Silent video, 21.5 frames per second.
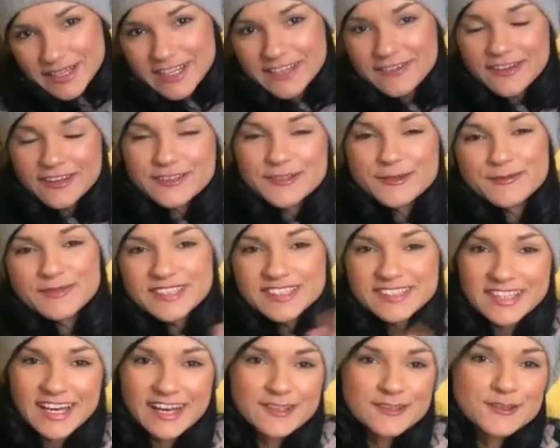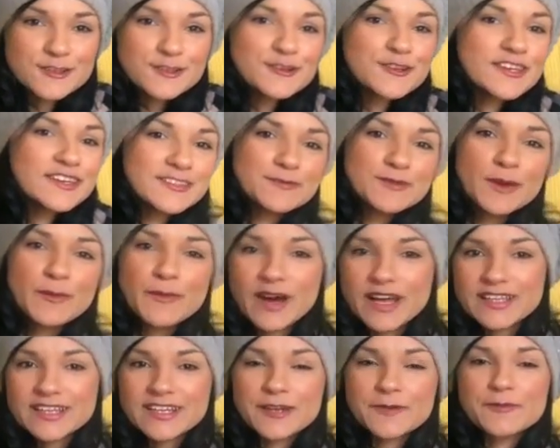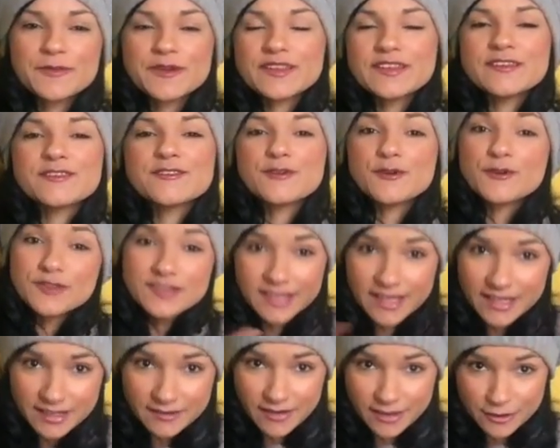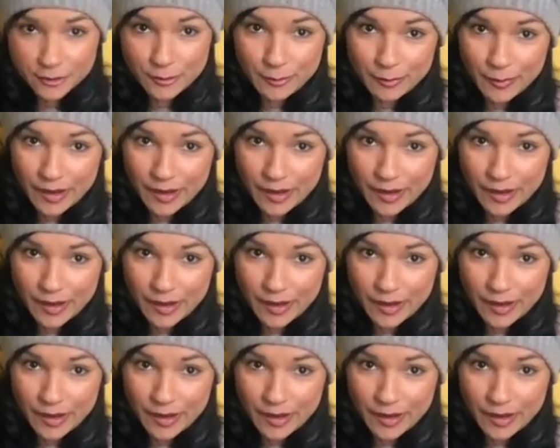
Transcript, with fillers: mi è arrivato il messaggio di mia madre che mi ha detto ti è arrivato il